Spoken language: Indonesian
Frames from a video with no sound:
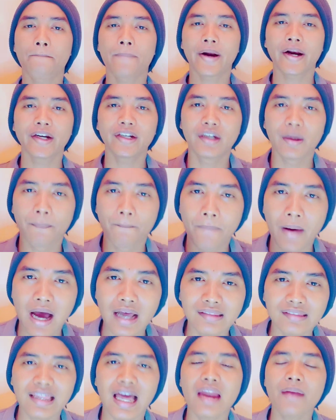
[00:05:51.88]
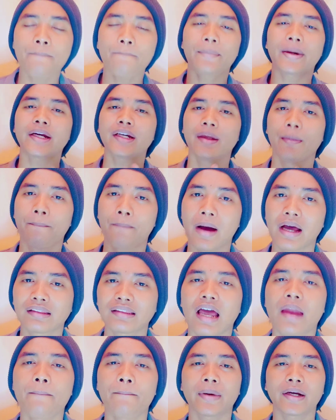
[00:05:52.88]
perdebatan,
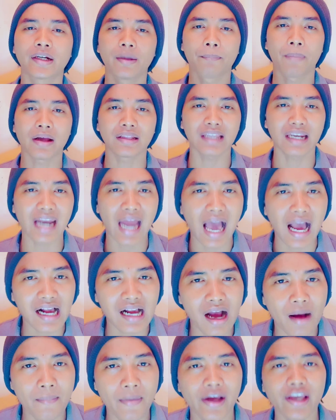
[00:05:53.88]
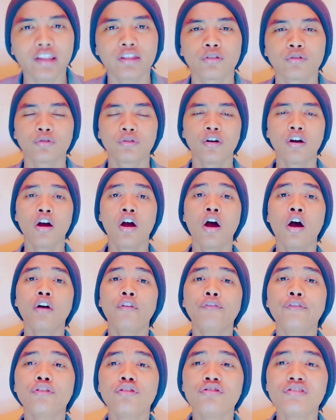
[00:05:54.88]
perdebatan, perdebatan agama itu
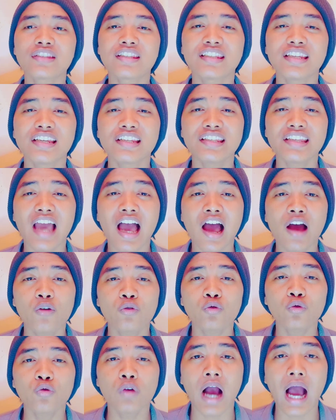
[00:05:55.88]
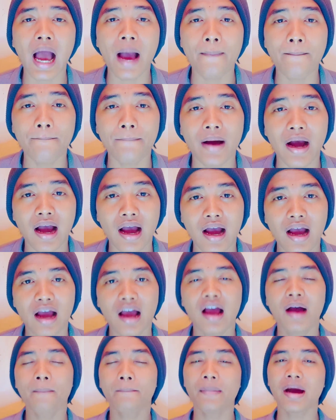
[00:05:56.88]
fungsinya untuk apa?
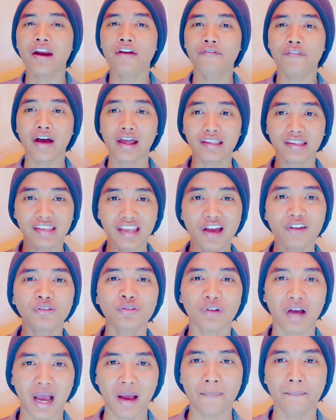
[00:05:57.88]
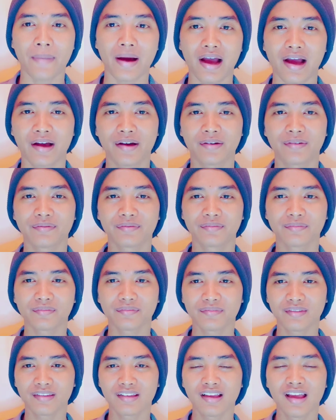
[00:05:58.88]
Manfaatnya untuk apa?
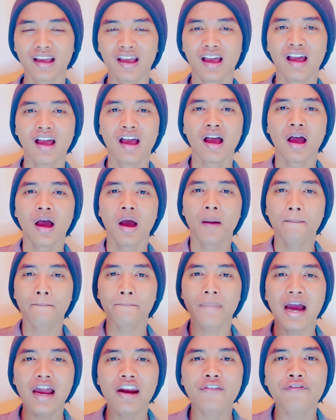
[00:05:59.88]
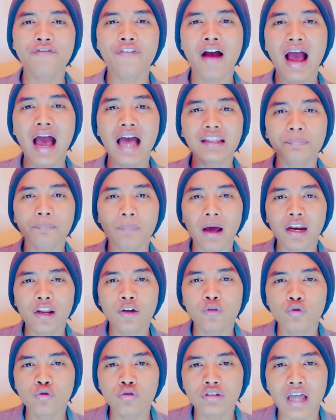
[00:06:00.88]
Manfaat
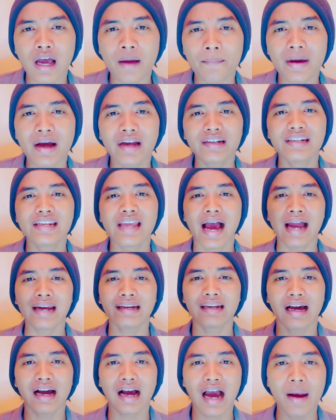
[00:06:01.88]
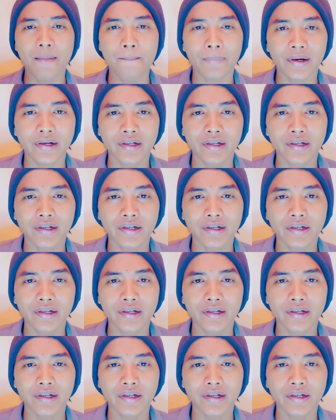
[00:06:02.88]
paling utama diadakan